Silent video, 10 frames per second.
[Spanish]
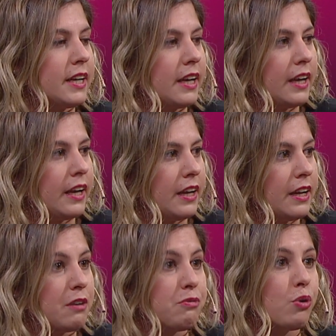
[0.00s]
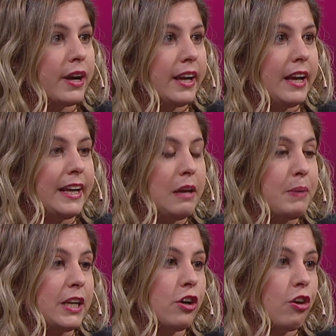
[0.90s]
que eh, fue el
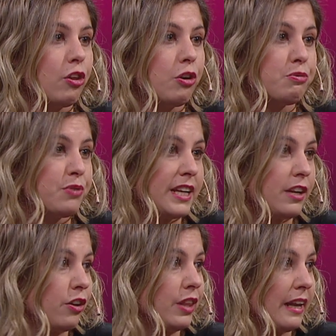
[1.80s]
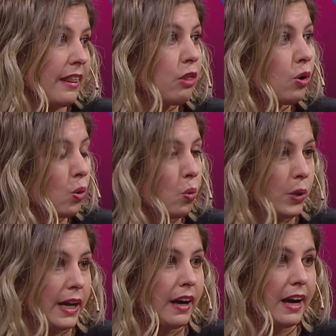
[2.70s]
periodo frío de la Edad
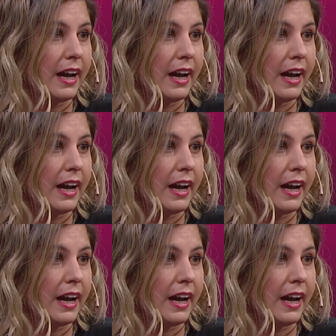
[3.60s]
Oscura,